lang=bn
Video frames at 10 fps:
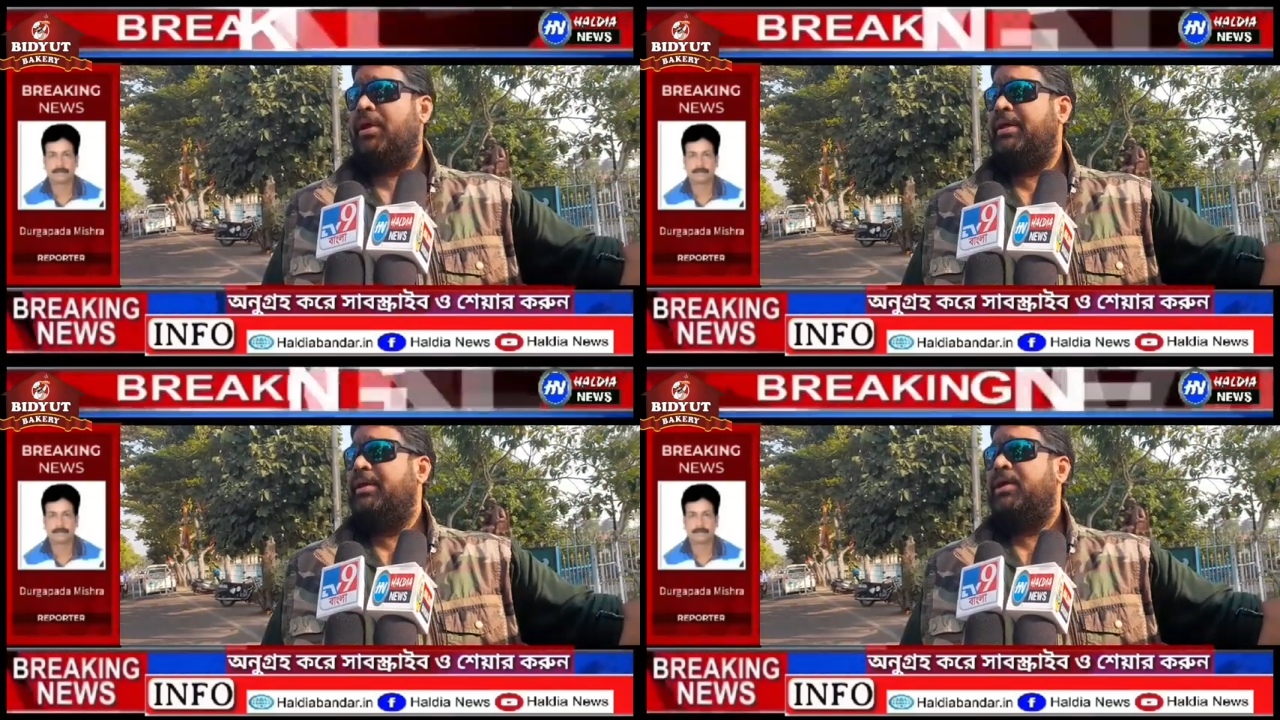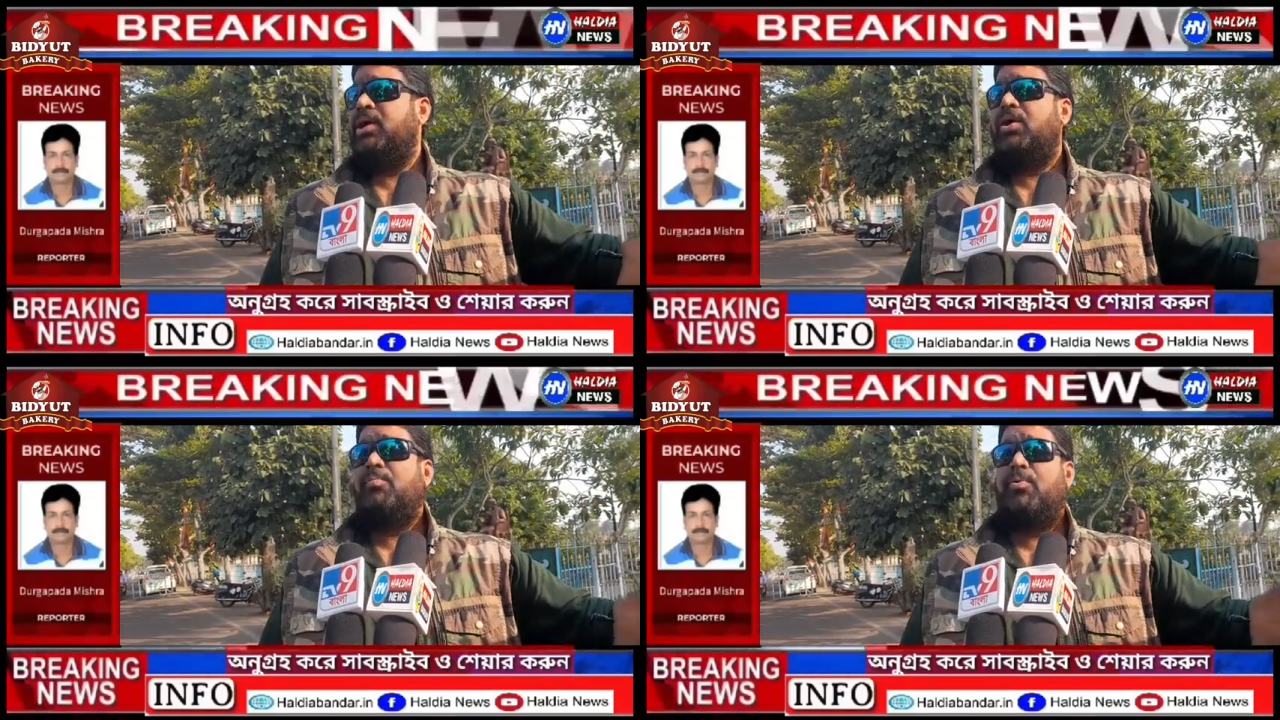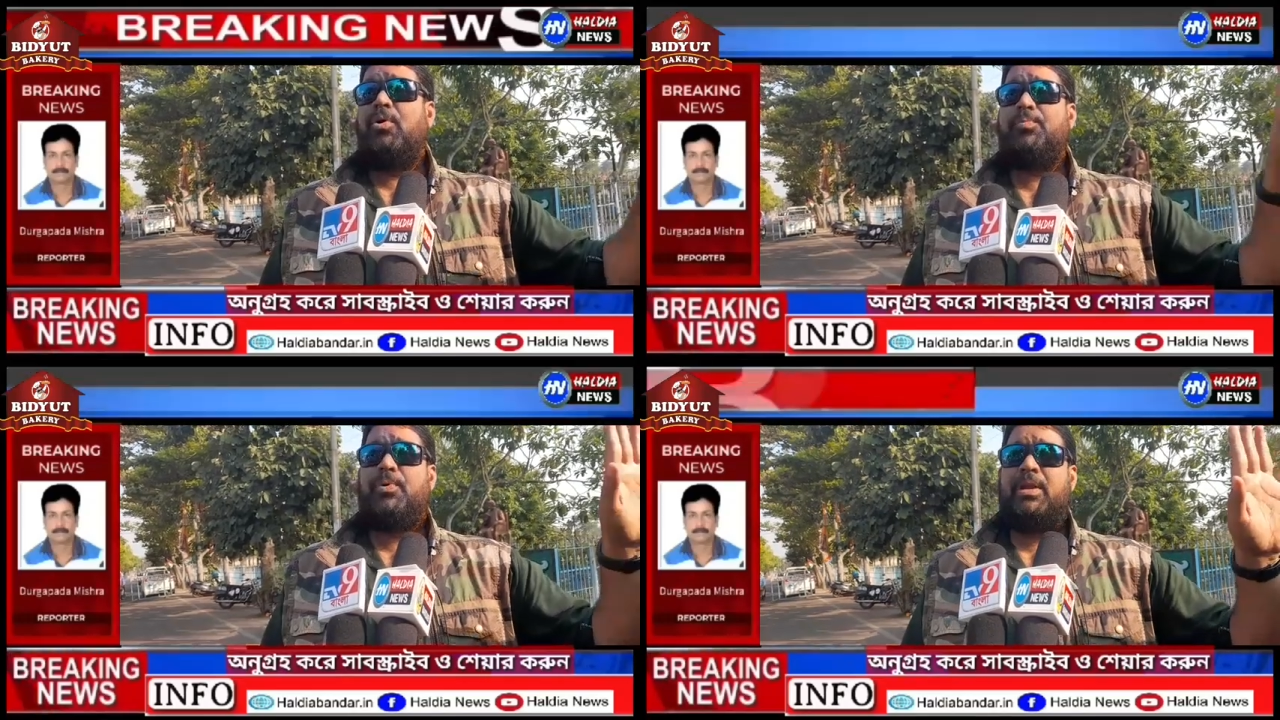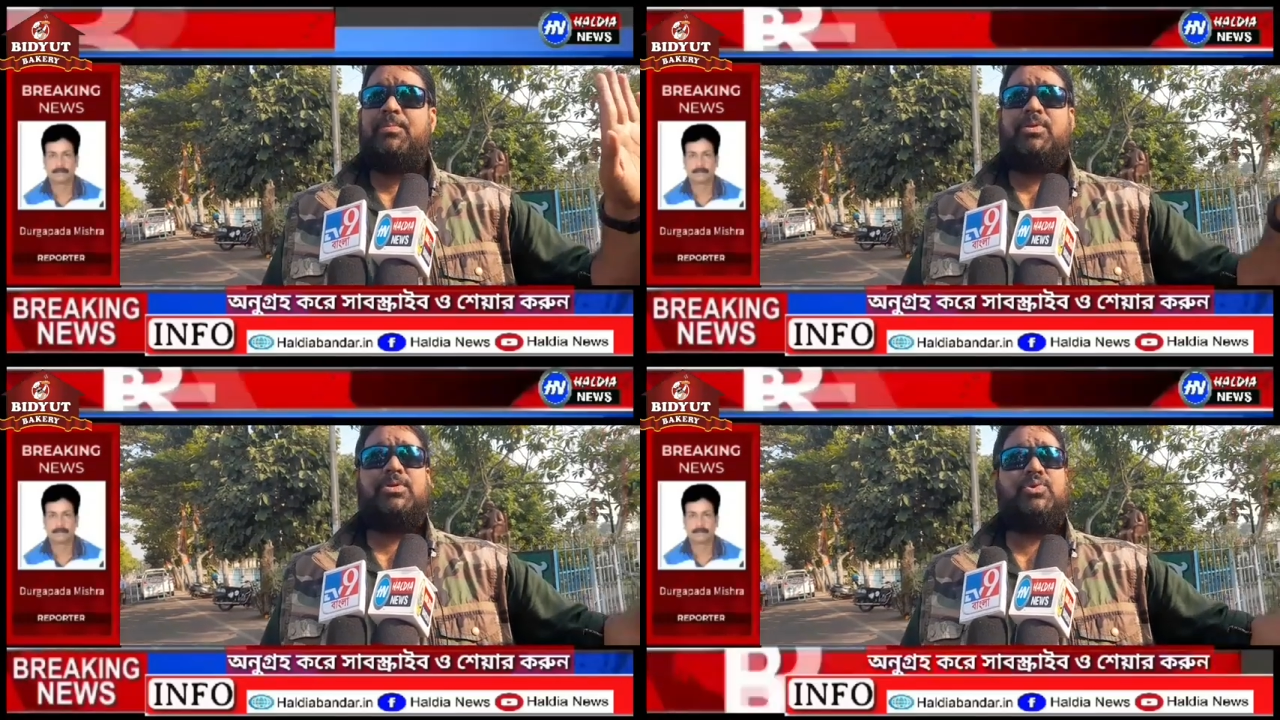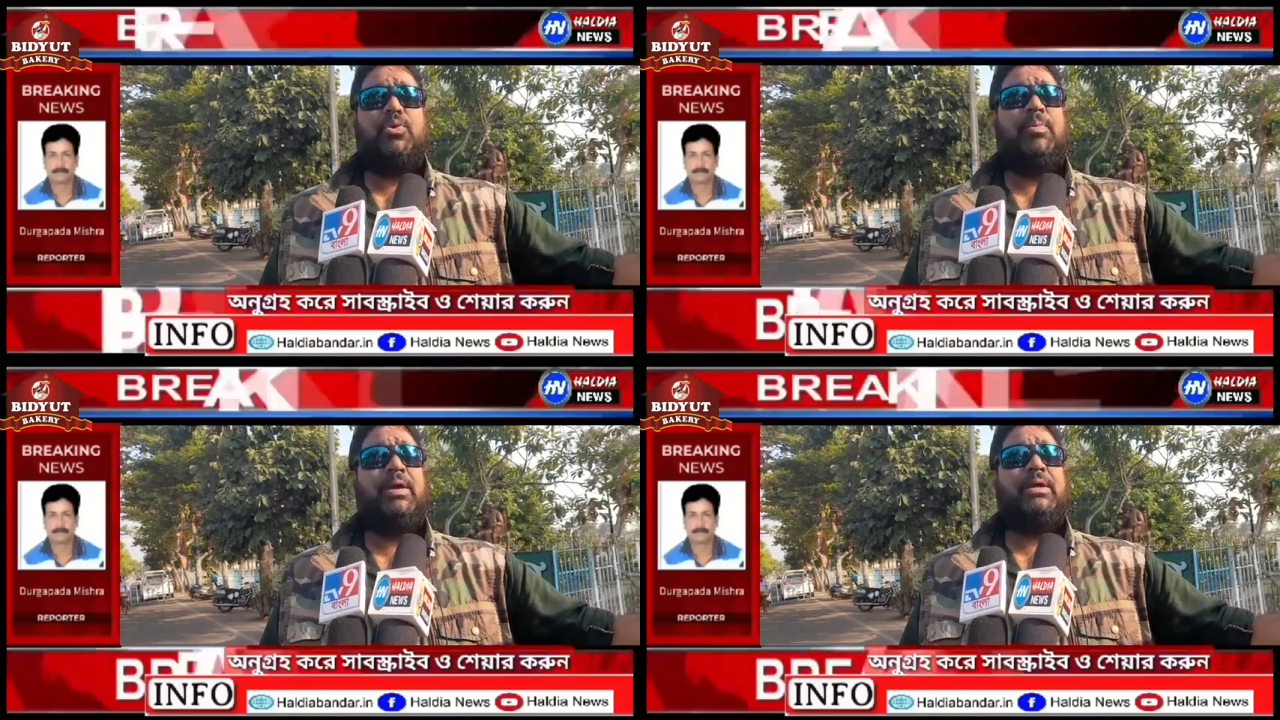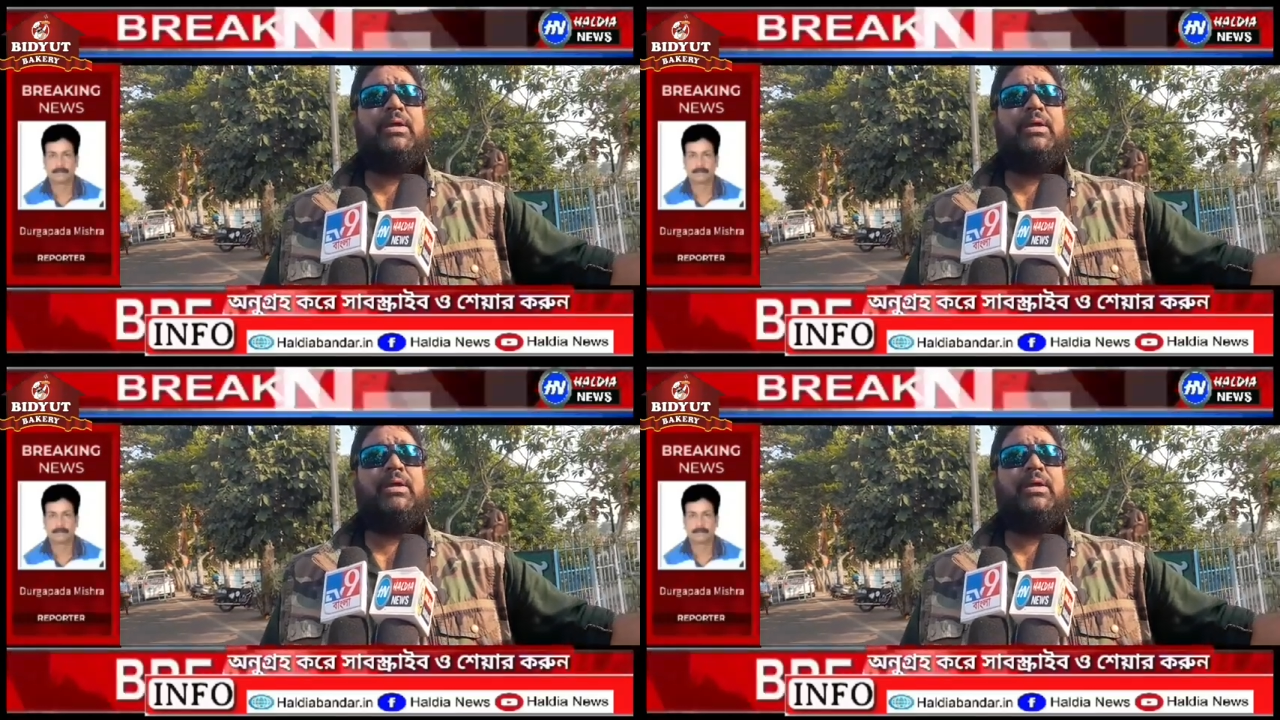নয় পোর্ট পোর্টের মতো চলবে